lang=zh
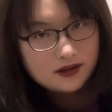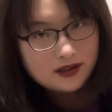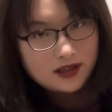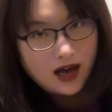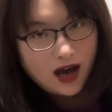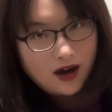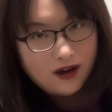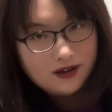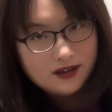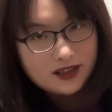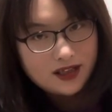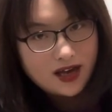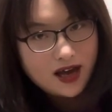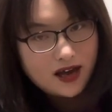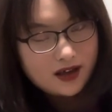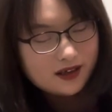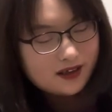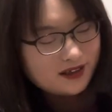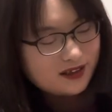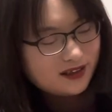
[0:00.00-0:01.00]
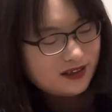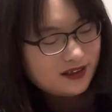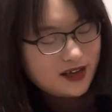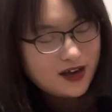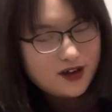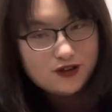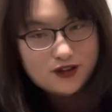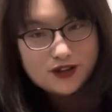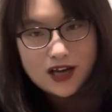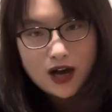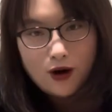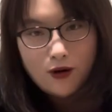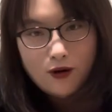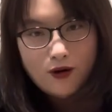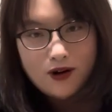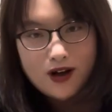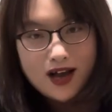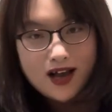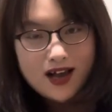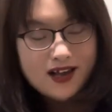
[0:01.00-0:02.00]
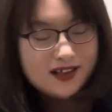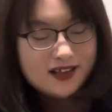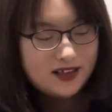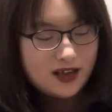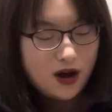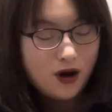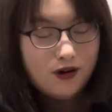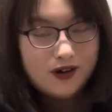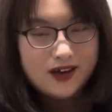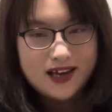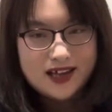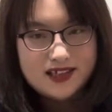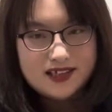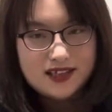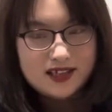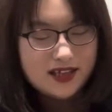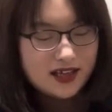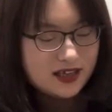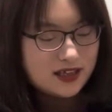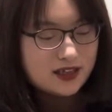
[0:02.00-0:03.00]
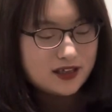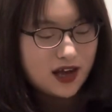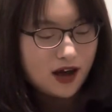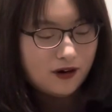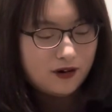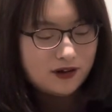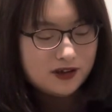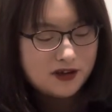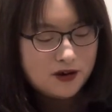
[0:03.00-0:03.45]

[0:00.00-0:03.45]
然后你要你要去找货，OK 真的很少，